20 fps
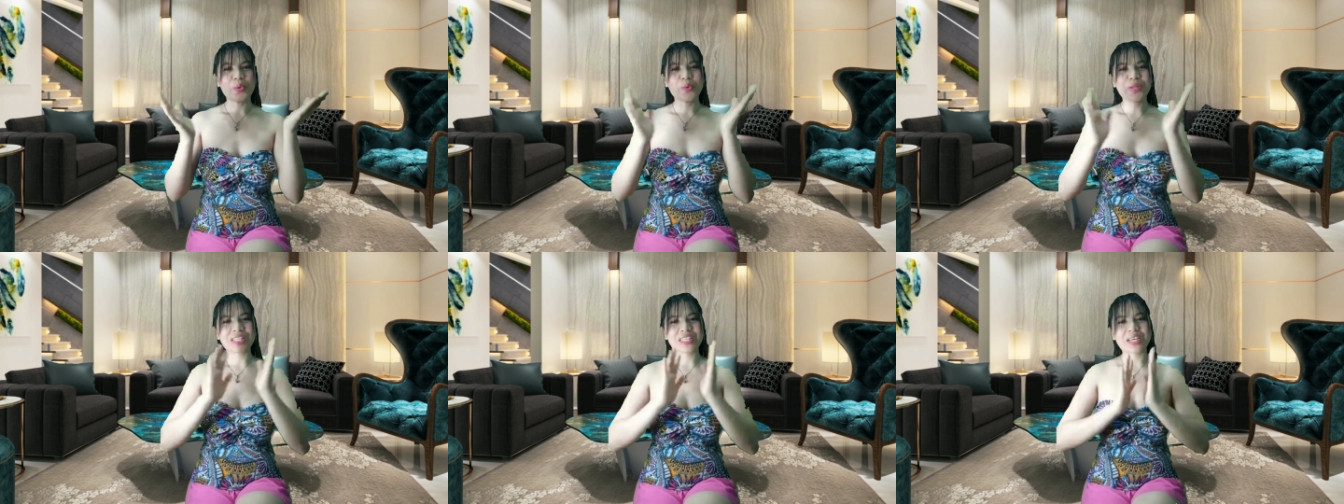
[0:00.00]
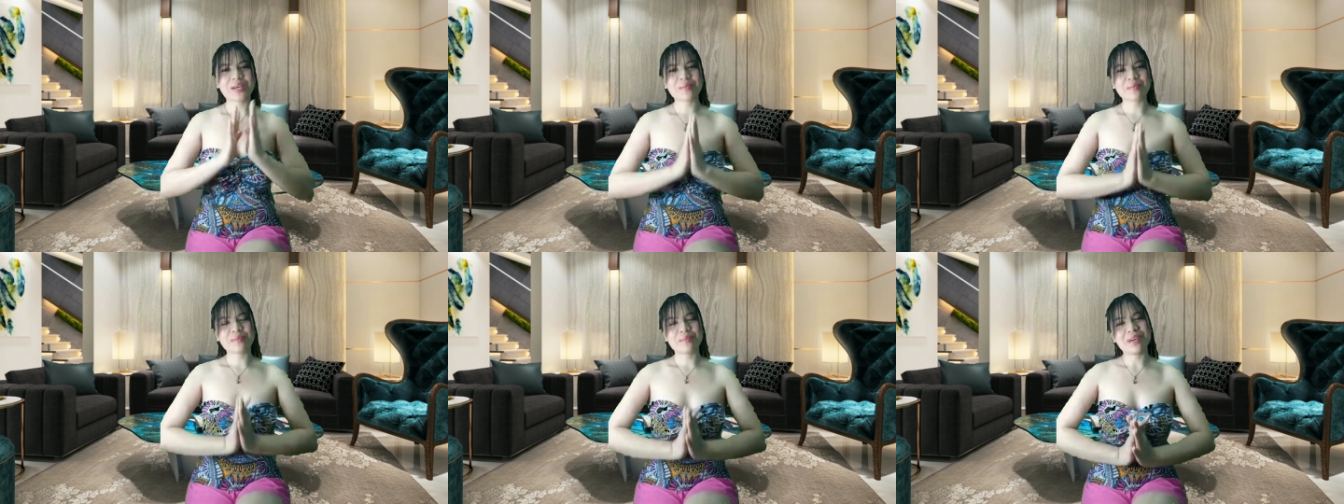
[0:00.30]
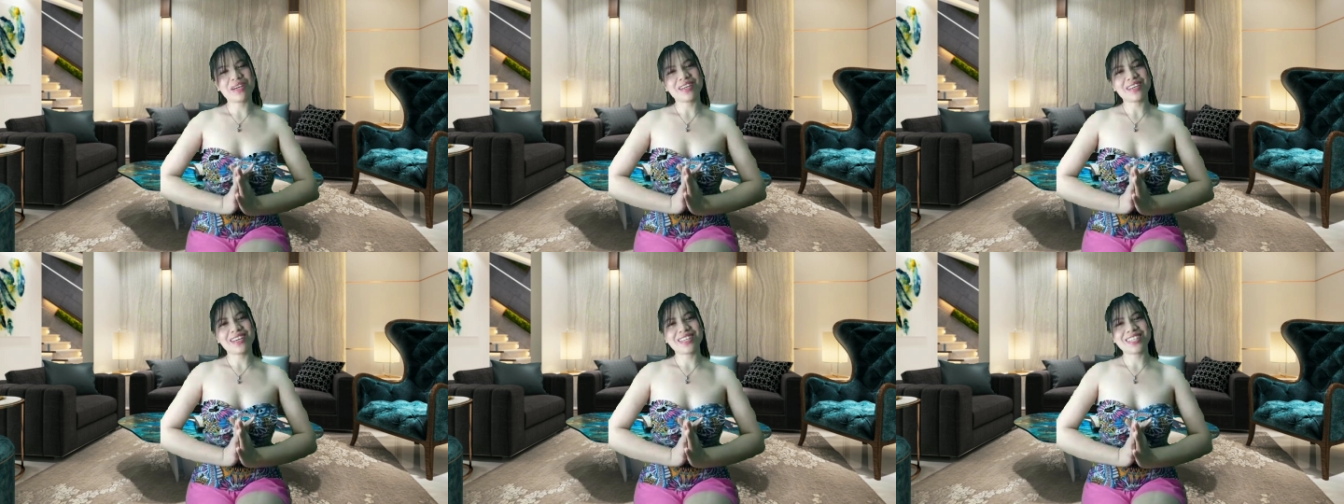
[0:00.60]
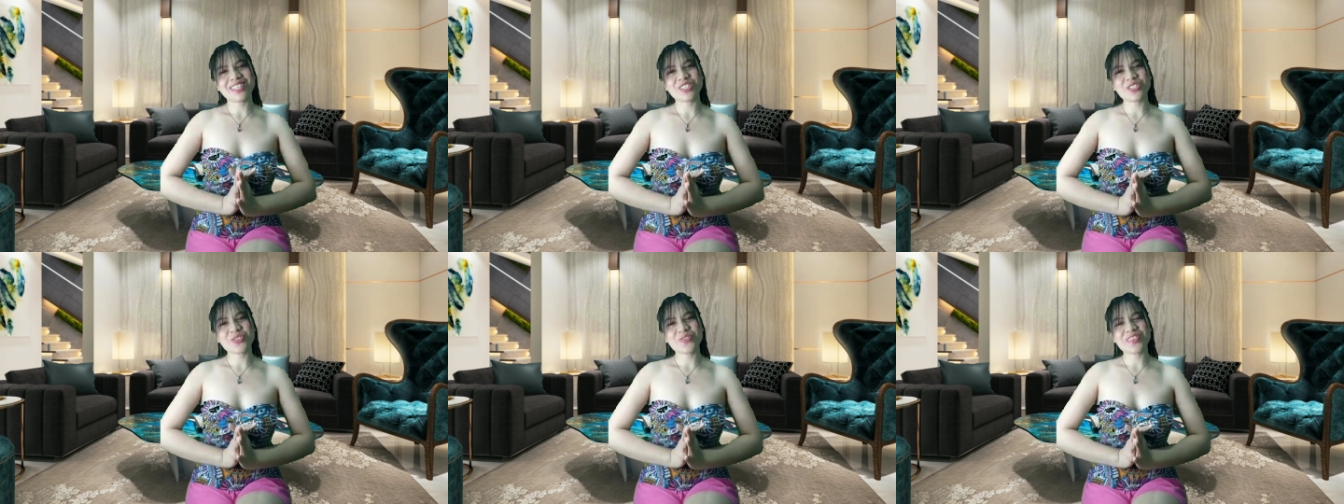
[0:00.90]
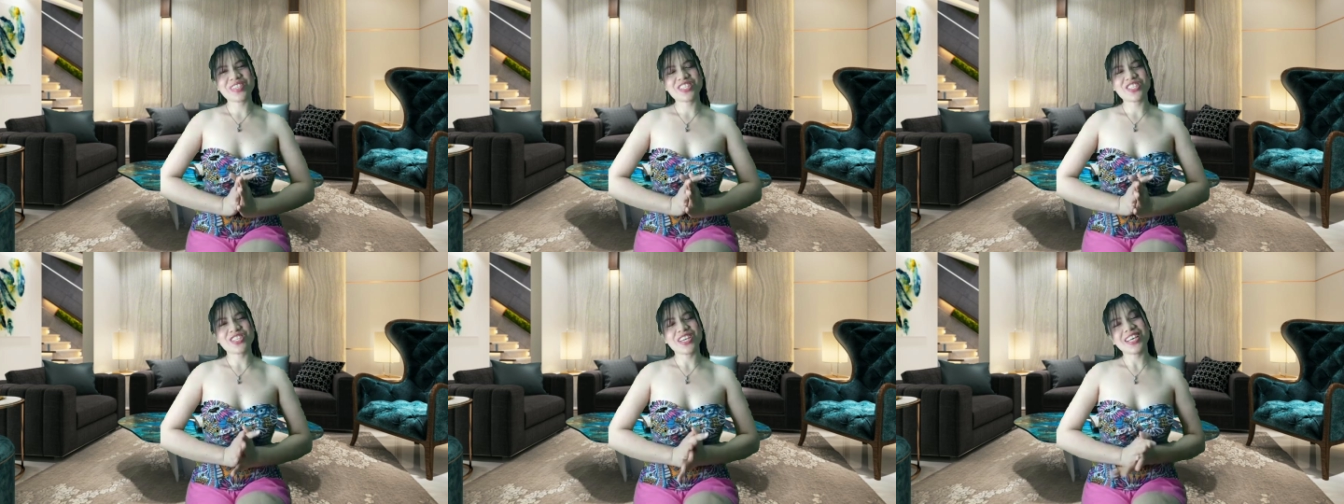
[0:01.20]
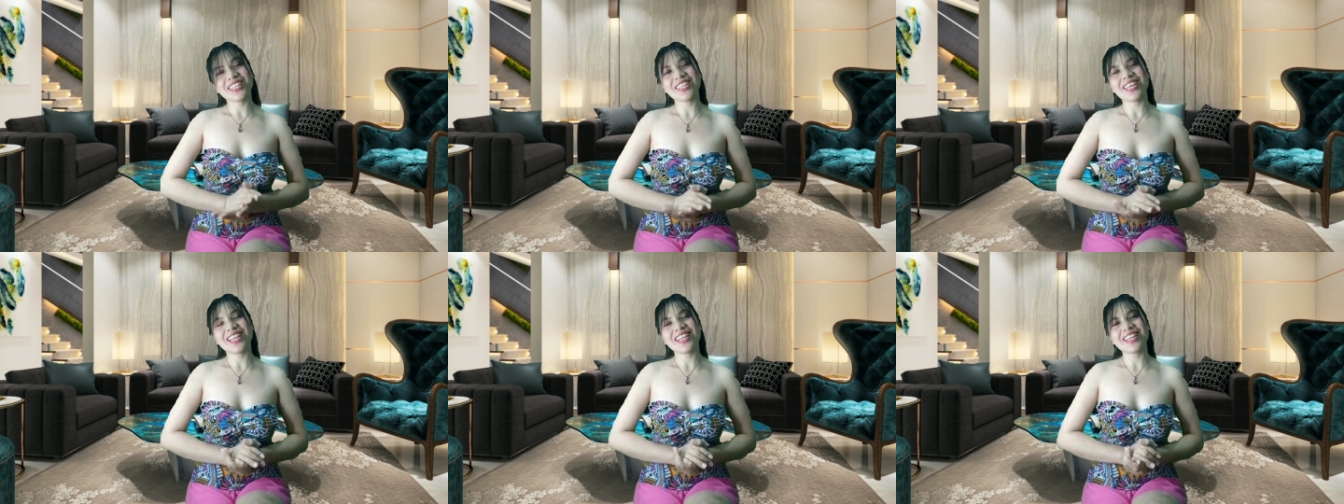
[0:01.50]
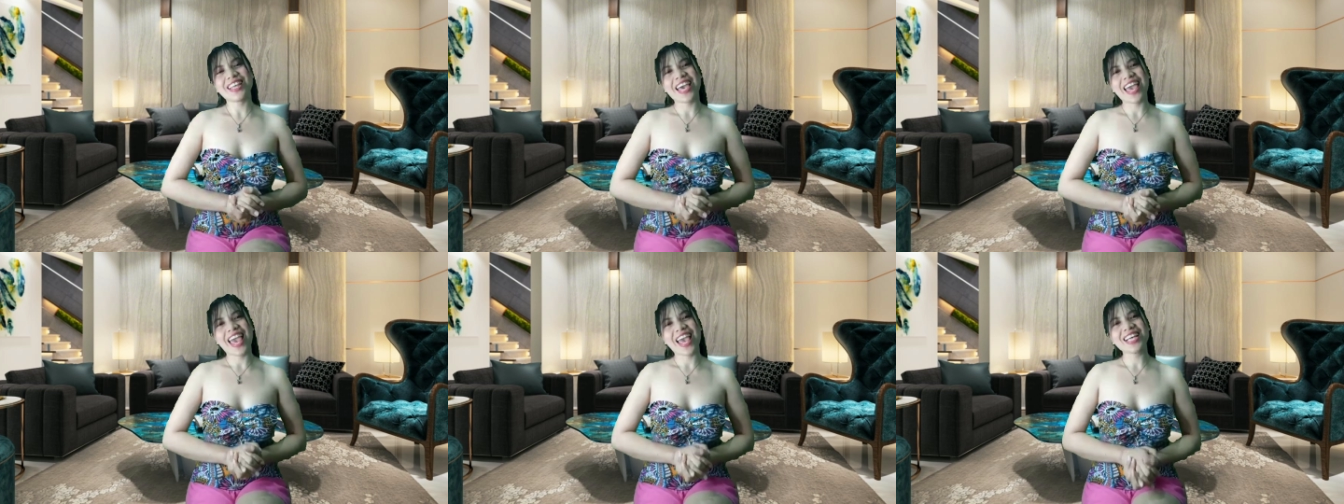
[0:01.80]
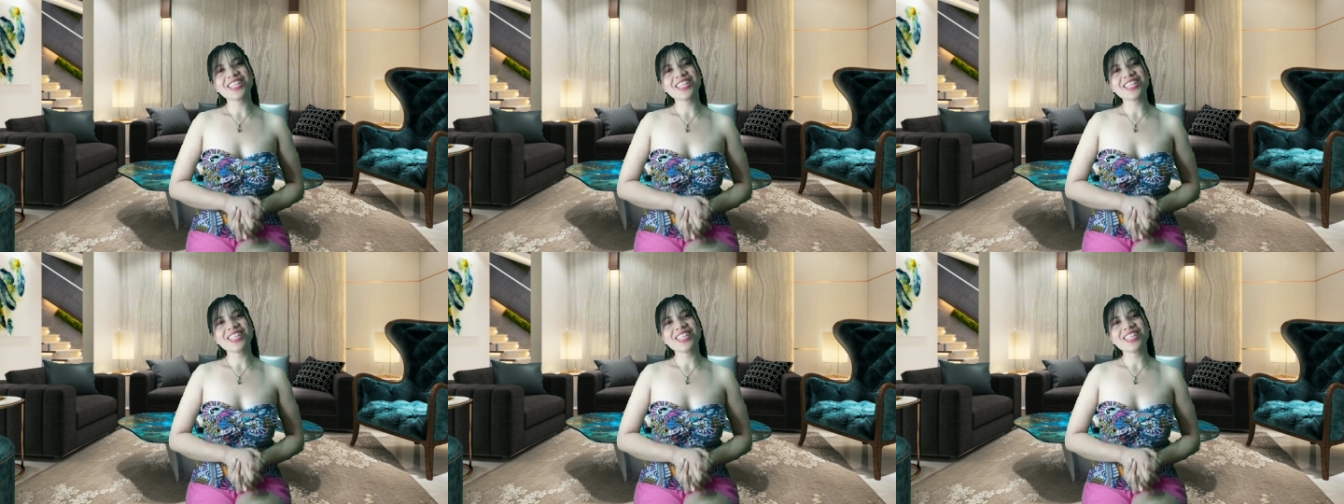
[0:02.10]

Welcome back again to my channel.